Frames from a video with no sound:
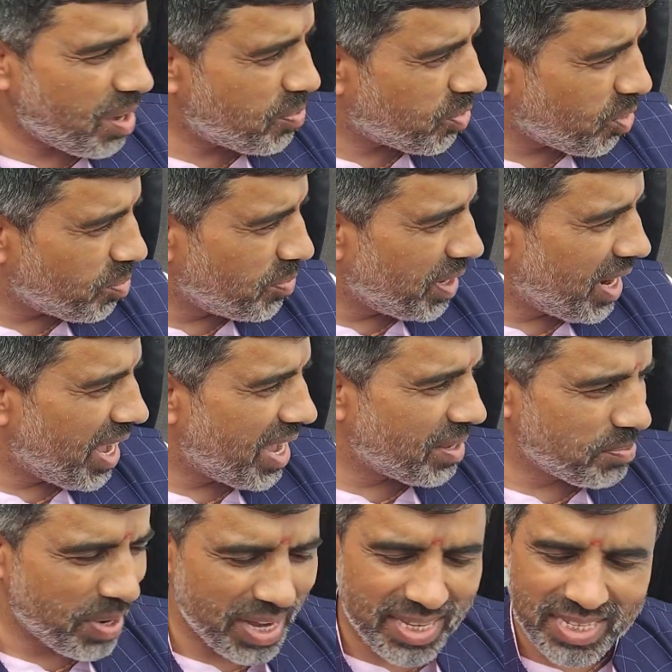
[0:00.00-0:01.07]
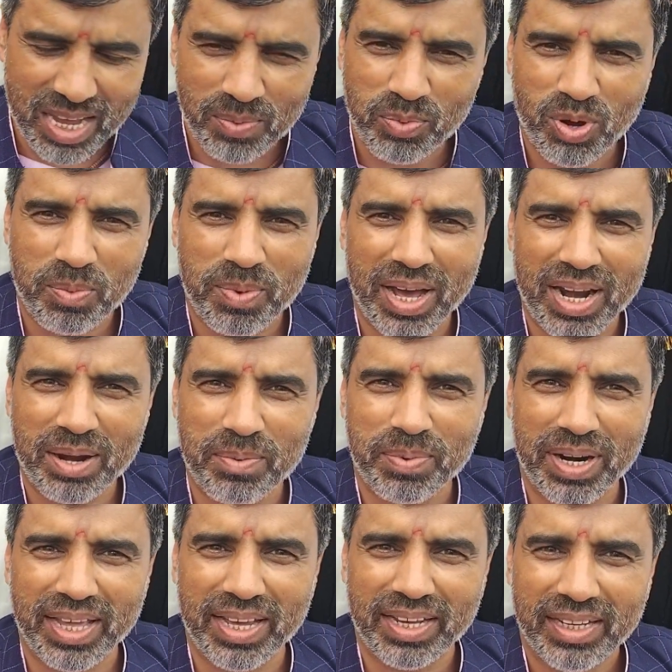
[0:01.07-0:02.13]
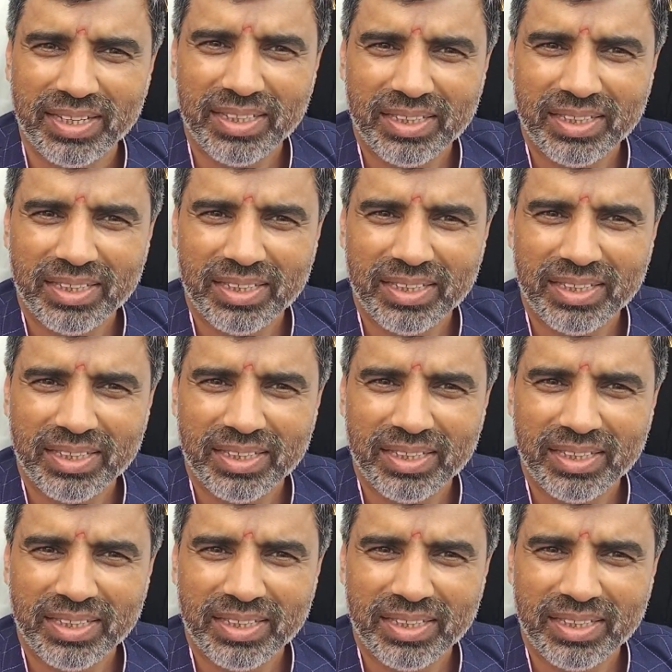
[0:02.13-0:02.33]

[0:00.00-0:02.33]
साहब को मिला है भाई साहब को हमारे बड़े